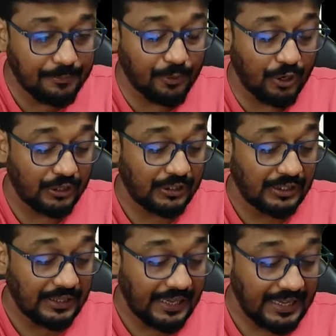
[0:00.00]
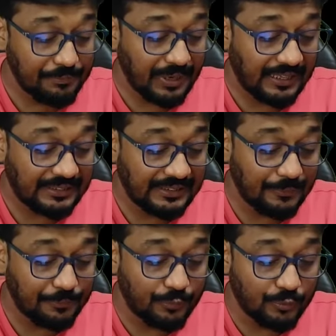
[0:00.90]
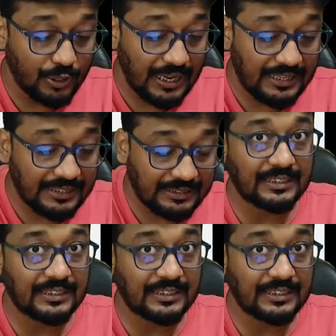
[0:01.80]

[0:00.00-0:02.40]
এরপর এই প্রার্থীদের পুনরায়